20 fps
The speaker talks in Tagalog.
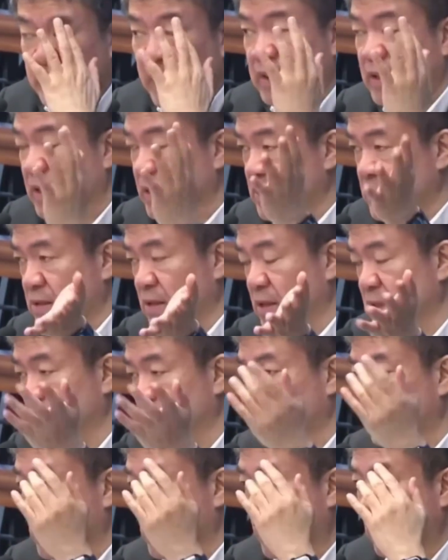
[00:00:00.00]
But that's, this
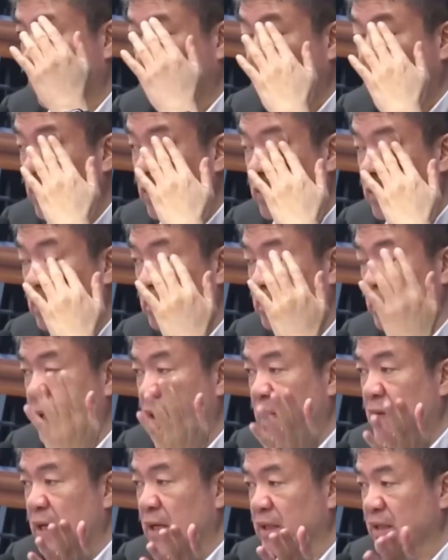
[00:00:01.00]
is ano, yung,
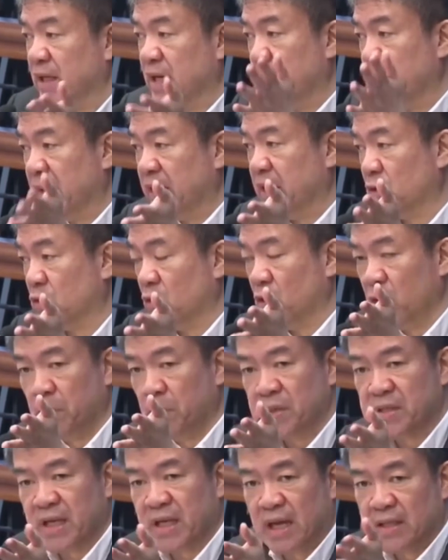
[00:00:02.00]
hindi naman ito
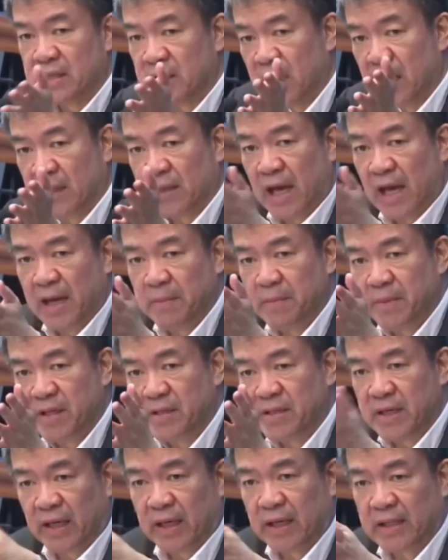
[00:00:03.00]
numpisahan sa time
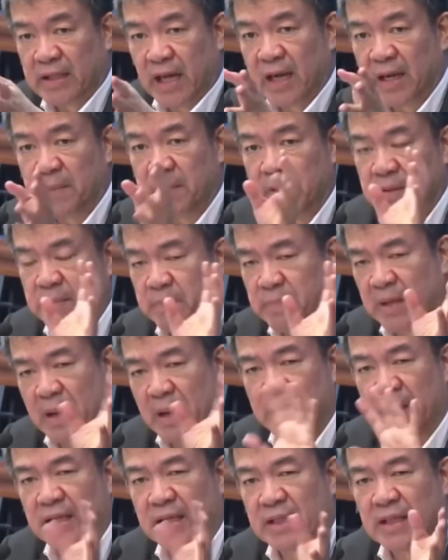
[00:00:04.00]
ni Secretary, but
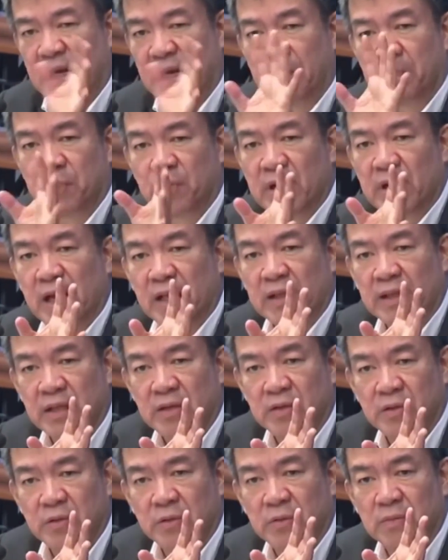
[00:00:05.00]
pinapakita lang po
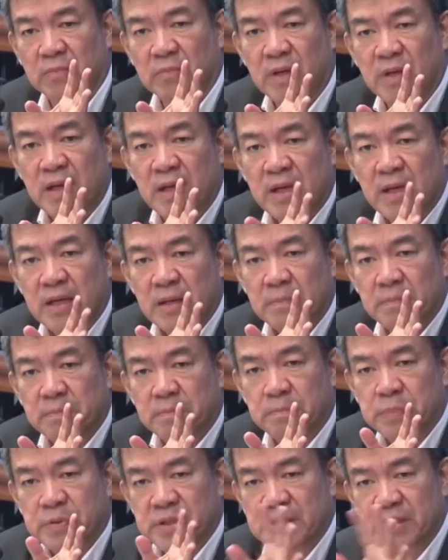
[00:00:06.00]
natin yung
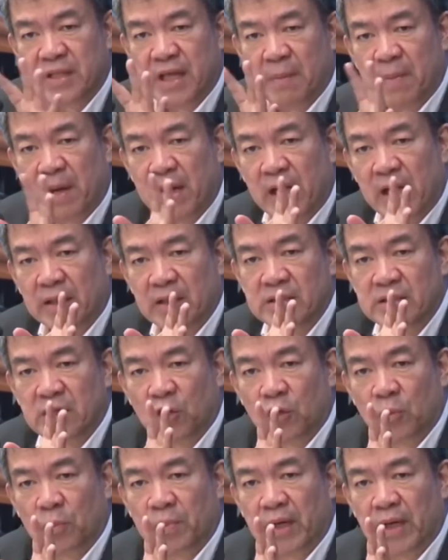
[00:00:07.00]
sistema natin sa
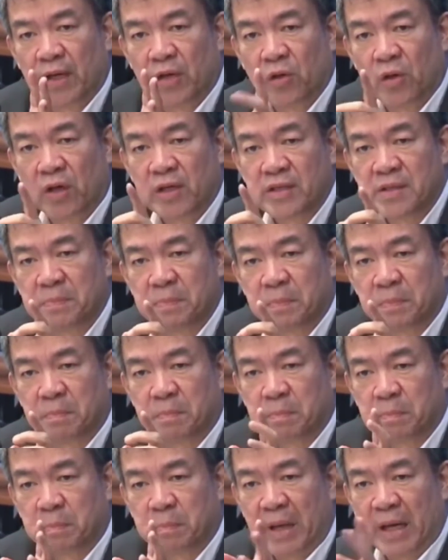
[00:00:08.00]
gobyerno kasi
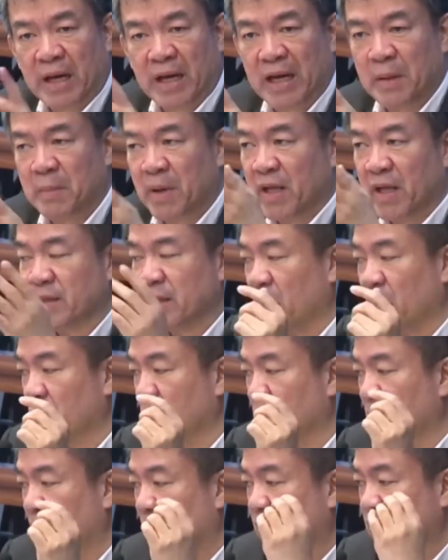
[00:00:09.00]
pera naman ng
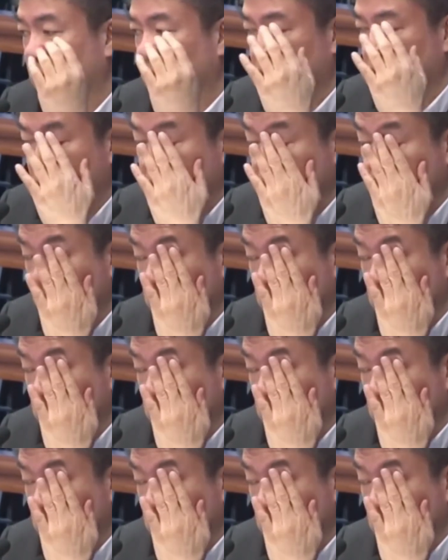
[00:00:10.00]
taong bayan yan eh.